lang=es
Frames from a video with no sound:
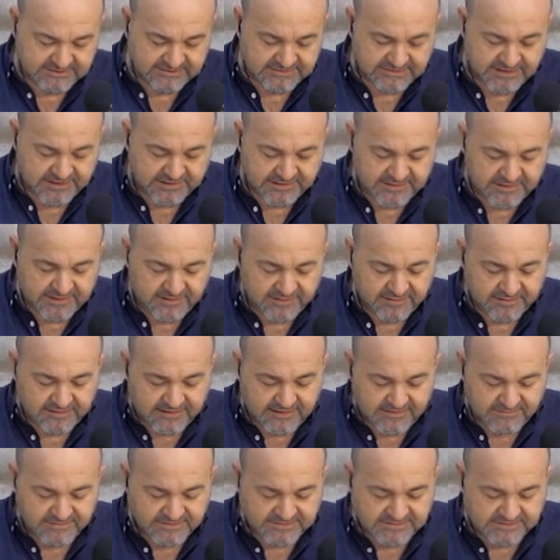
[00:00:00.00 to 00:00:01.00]
Se
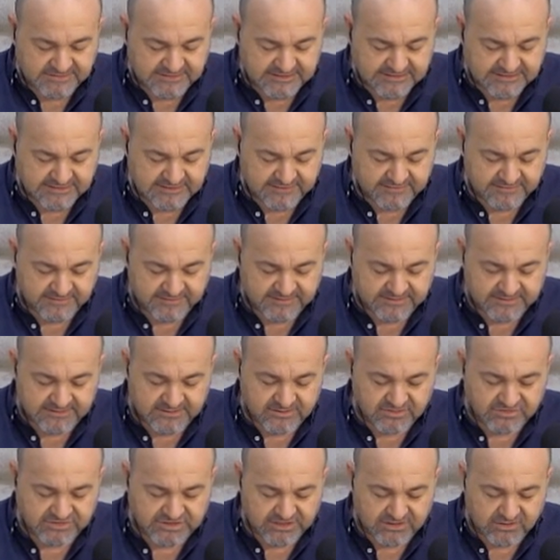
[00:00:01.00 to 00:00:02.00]
realizarán visitas al
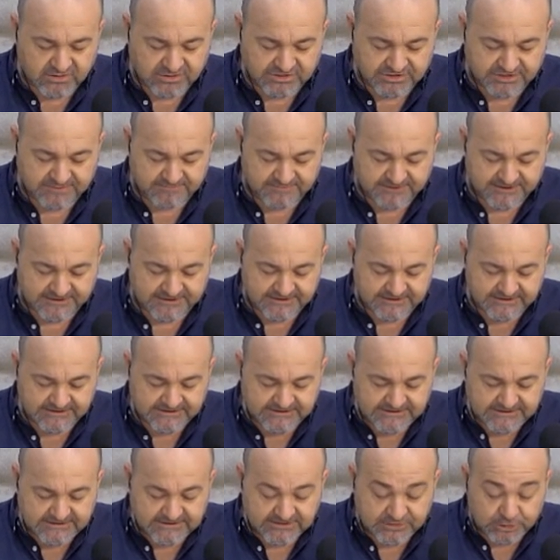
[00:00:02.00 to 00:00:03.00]
cementerio de San José para
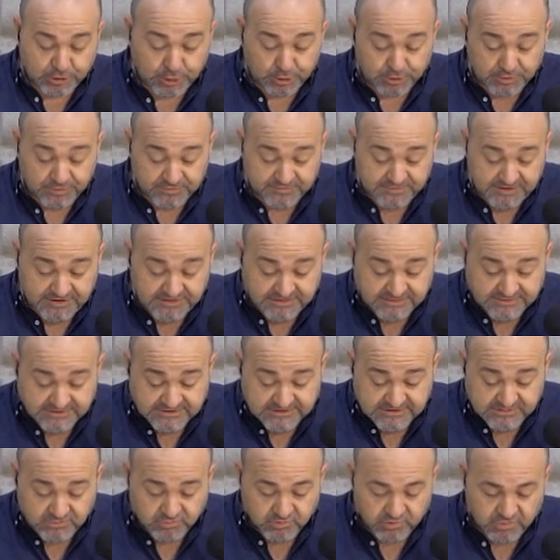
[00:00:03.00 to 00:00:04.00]
conocer in
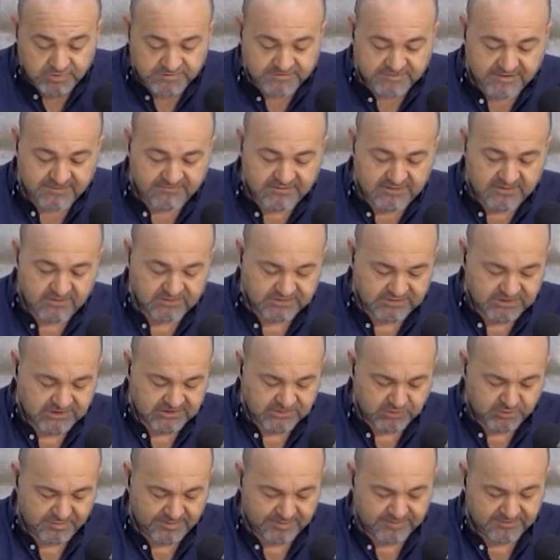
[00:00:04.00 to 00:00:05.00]
situ los trabajos de
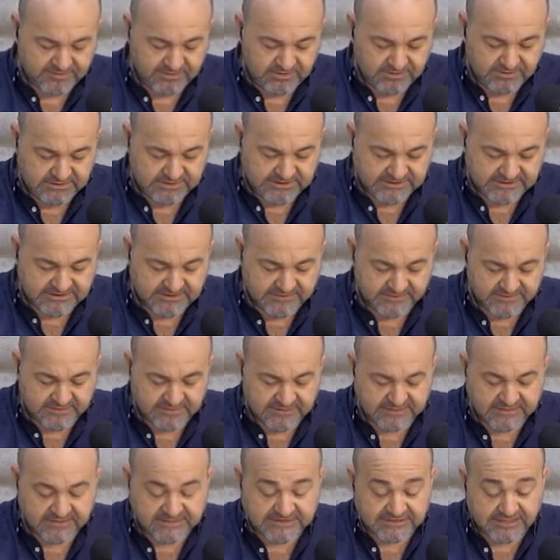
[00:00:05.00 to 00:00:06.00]
exhumación que se
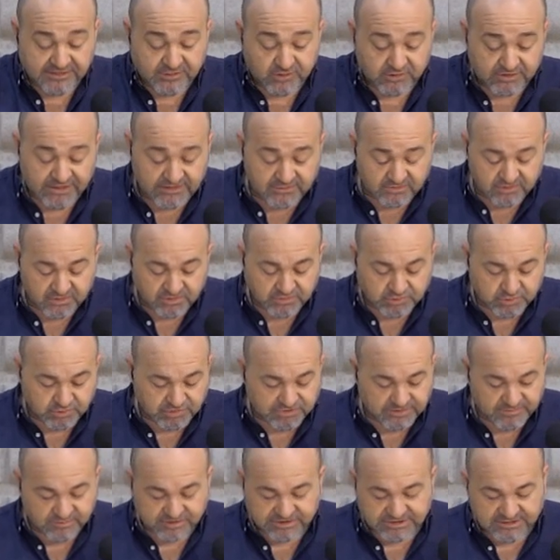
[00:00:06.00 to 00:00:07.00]
vienen desarrollando en los
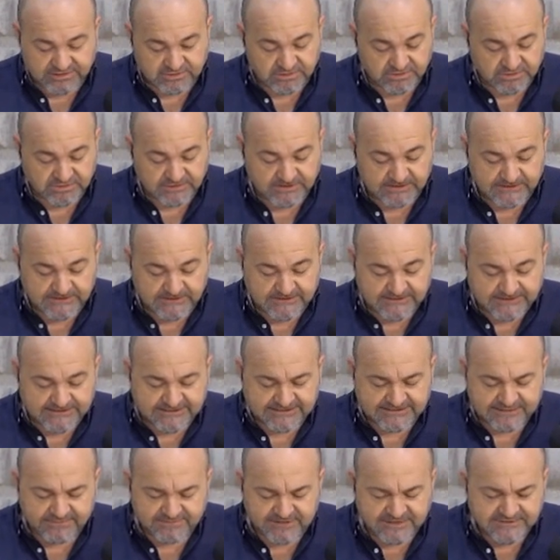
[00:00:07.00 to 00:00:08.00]
últimos años
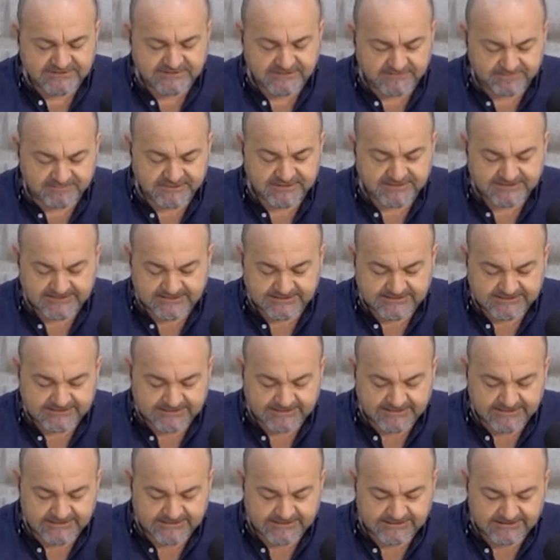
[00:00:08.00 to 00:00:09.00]
y también se
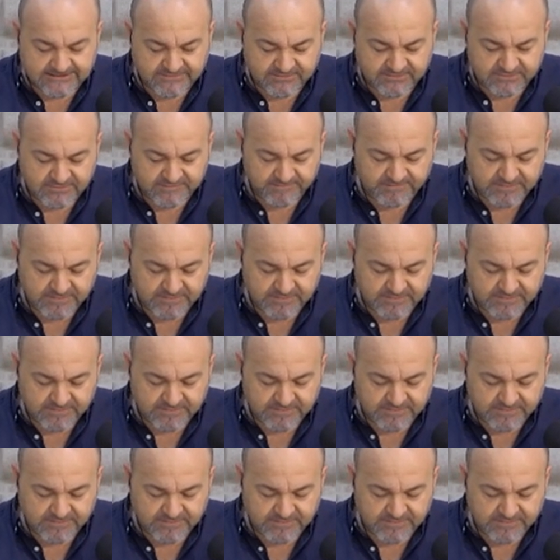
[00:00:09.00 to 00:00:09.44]
presentará el libro